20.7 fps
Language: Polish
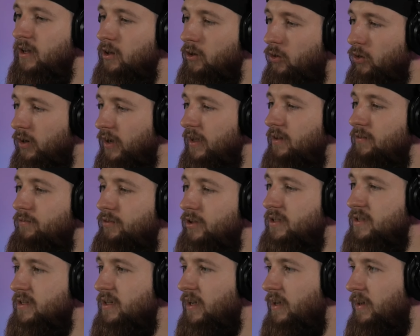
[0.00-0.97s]
Ok,
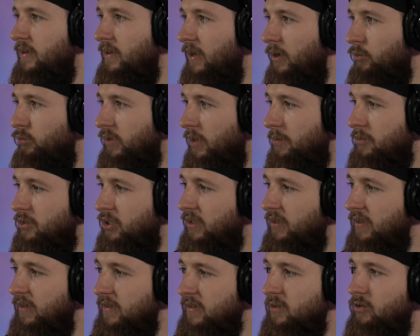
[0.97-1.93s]
więc ja udam się
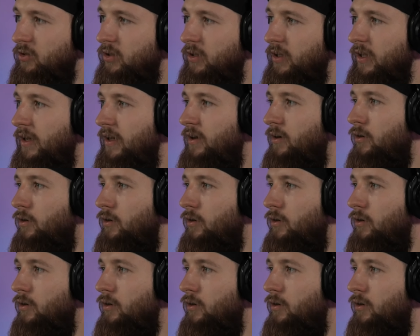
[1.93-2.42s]
na stronę